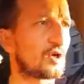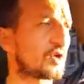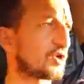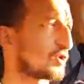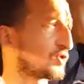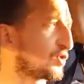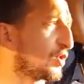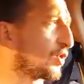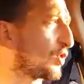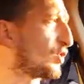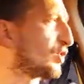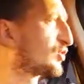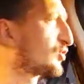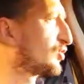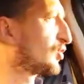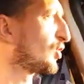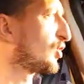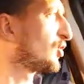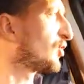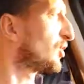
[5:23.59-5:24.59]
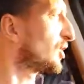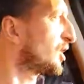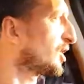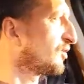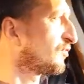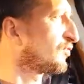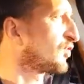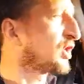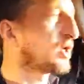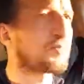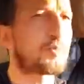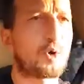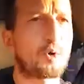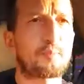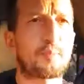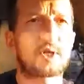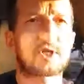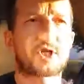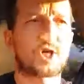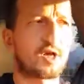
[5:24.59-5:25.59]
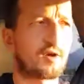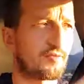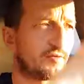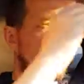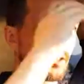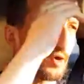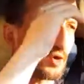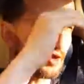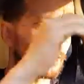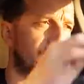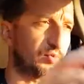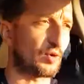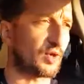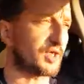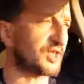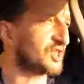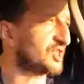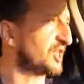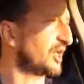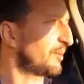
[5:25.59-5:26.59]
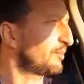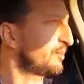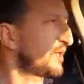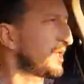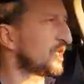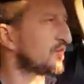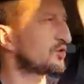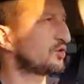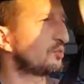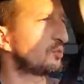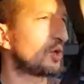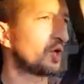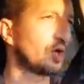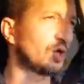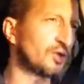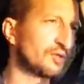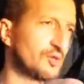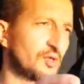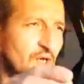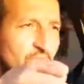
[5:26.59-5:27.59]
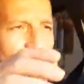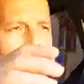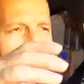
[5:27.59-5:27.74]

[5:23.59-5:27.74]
Euh, dans le 2, il voulait propager un virus pour exterminer du monde.